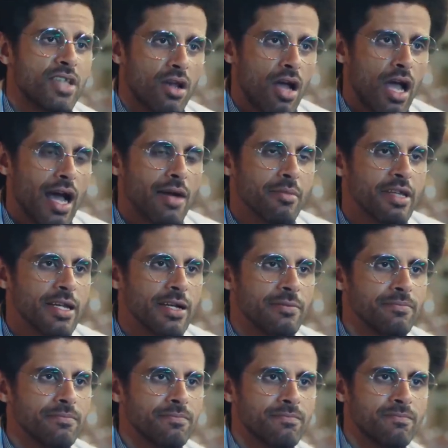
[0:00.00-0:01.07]
بصراحة
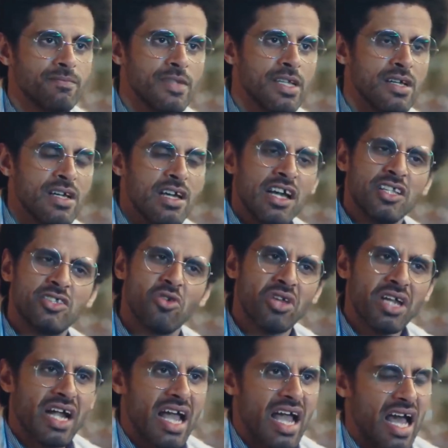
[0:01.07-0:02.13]
أميرة
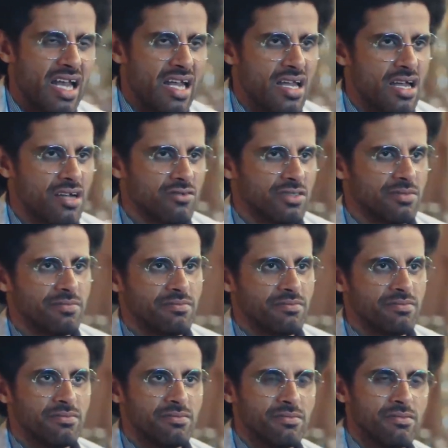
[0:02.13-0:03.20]
الدنيا جاية عليا قوي
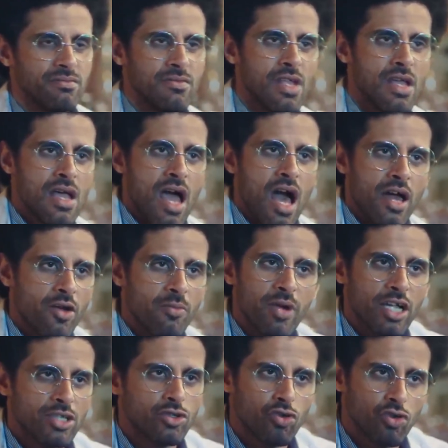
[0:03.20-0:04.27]
انا
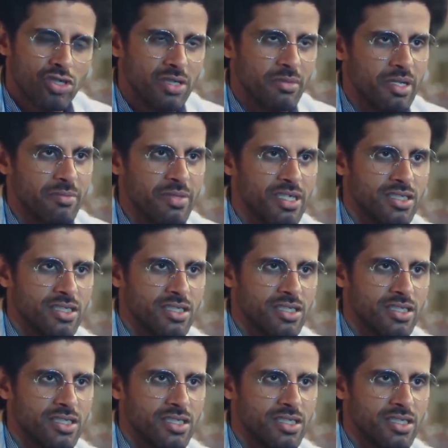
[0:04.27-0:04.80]
امي هتطردني من